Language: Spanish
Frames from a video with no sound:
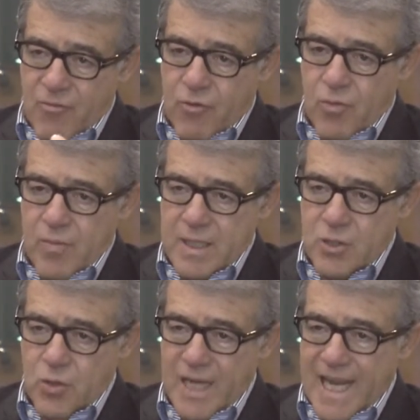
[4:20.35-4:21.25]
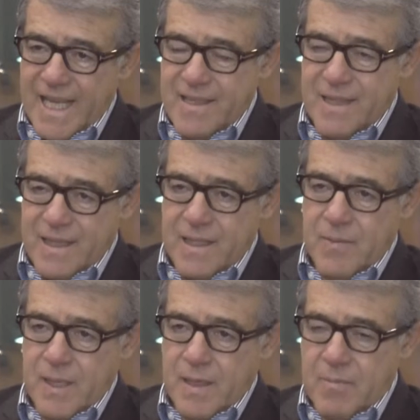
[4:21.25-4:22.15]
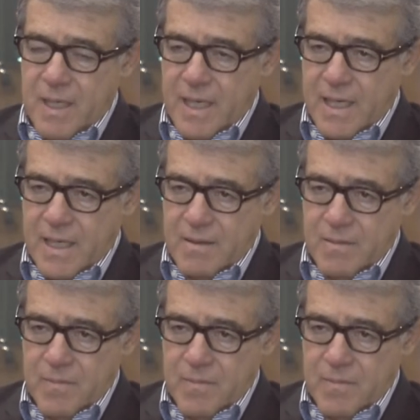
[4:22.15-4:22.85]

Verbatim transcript: información legislativa que manejan.